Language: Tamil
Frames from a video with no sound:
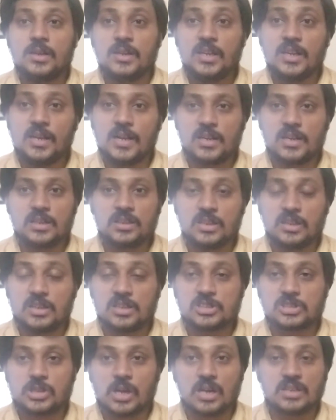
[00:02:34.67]
நீங்கள்
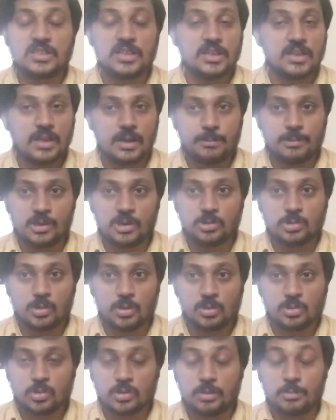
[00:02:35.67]
எடுத்திருக்க ஸ்டாக்ஸ் என்ன அப்படின்னு
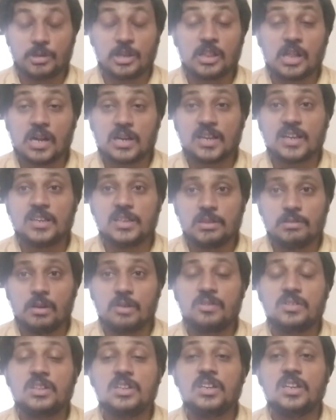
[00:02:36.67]
சொல்லிட்டு சொல்ல முடியாது ஆனால் இதுவே
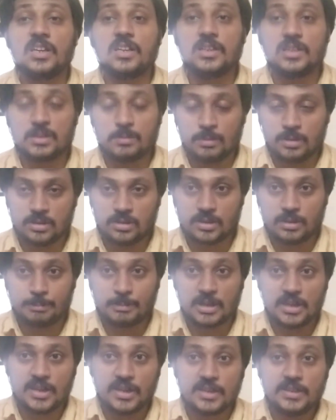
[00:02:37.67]
வந்து நீங்கள் இந்த
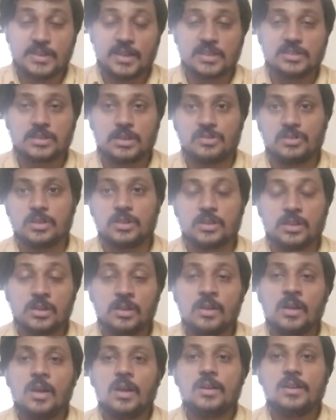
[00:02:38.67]
மாதிரி இண்டெக்ஸை வந்துட்டு
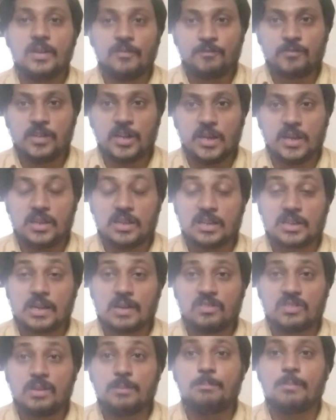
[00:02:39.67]
நிஃப்டி இல்லைனா
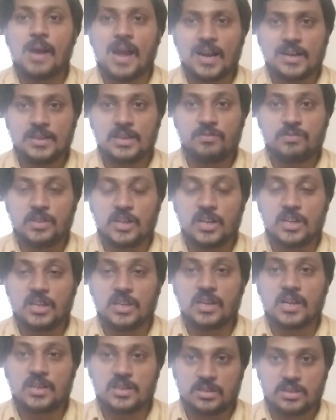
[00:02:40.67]
வந்து பேங்க் நிஃப்டியை
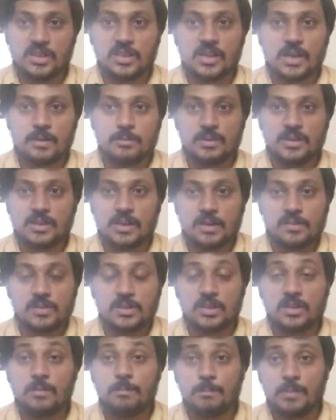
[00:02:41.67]
நீங்கள் எடுத்தீங்க அப்படின்னா
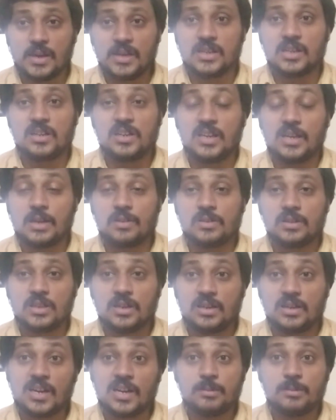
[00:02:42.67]
வந்துட்டு பிகினர் நீங்கள் வந்து
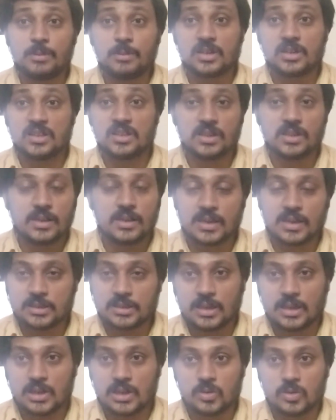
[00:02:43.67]
லேர்ன் பண்ணுறதுக்கு
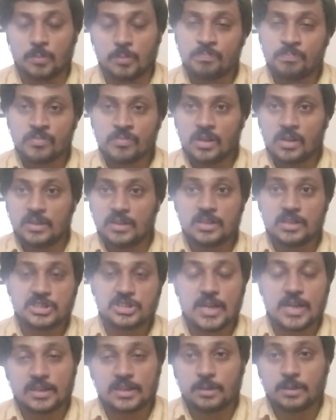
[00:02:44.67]
கரெக்டாக இருக்கும் இந்த
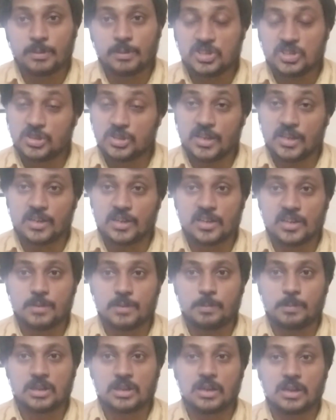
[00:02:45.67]
சேட்டை பச்சு நீங்கள்
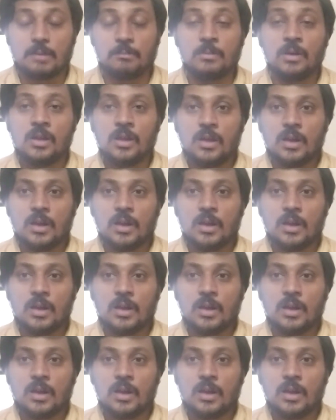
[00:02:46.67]
ட்ரேட் பண்ணலாம்